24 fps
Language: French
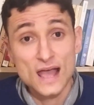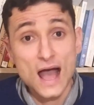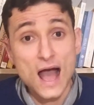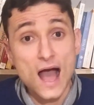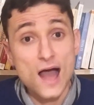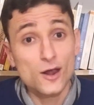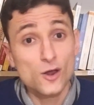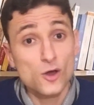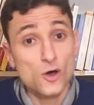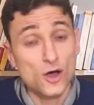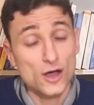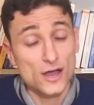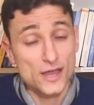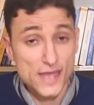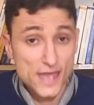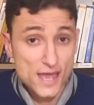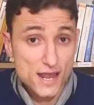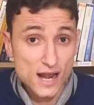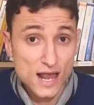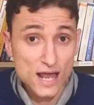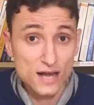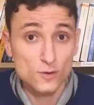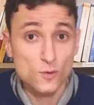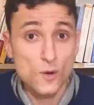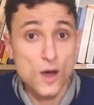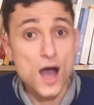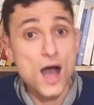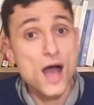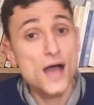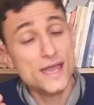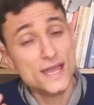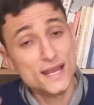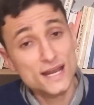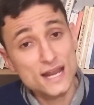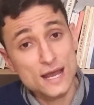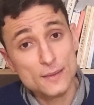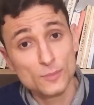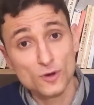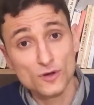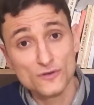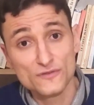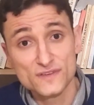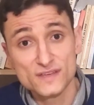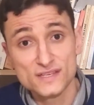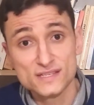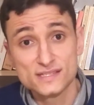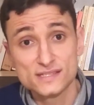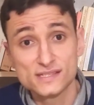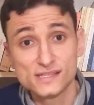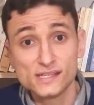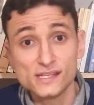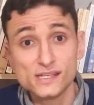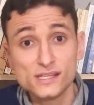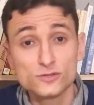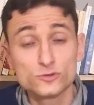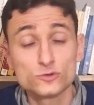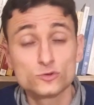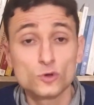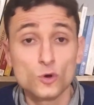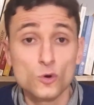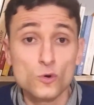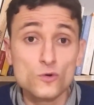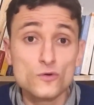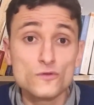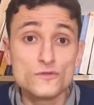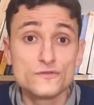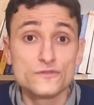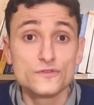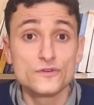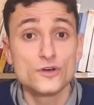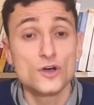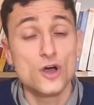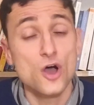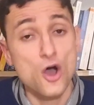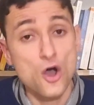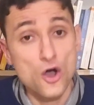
Alors, et la loi et la prophétie trouvent